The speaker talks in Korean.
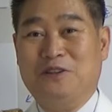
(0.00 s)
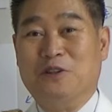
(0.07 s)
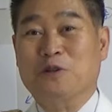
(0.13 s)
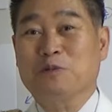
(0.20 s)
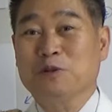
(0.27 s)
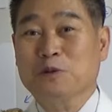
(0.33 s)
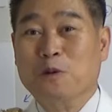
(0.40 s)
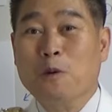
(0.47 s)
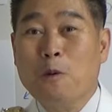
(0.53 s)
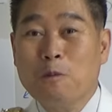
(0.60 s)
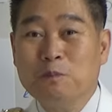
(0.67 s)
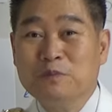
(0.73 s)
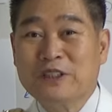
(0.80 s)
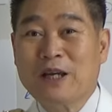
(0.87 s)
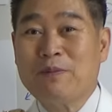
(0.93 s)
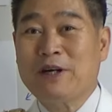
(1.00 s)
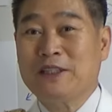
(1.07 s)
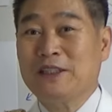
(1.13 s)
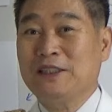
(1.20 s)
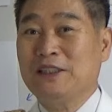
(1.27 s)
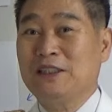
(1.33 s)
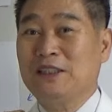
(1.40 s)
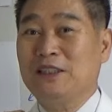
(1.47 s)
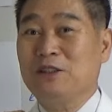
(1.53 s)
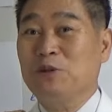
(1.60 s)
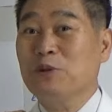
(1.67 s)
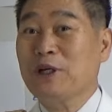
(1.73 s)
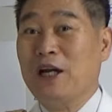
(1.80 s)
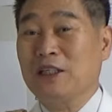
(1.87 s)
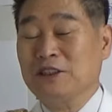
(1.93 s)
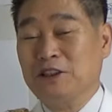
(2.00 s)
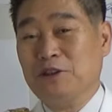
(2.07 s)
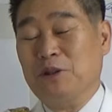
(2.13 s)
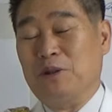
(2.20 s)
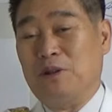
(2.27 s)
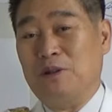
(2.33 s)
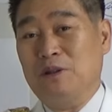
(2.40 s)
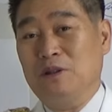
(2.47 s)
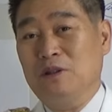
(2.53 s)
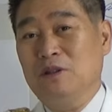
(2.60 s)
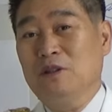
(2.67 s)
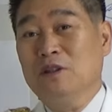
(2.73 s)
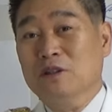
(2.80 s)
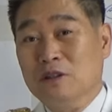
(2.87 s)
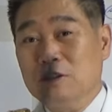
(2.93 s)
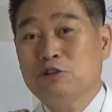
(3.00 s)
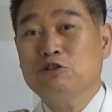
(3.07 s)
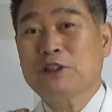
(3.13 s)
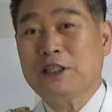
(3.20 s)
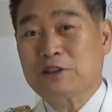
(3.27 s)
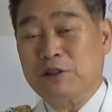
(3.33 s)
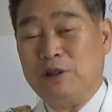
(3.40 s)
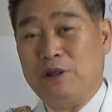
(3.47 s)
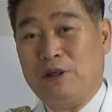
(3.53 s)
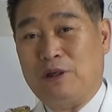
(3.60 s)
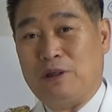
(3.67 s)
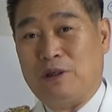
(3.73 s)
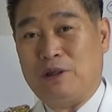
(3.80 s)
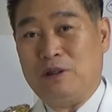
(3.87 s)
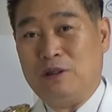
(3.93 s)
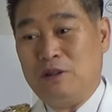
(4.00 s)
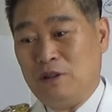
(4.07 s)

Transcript: 여러분 곰 세 마리 노래 아시죠? 그 중에서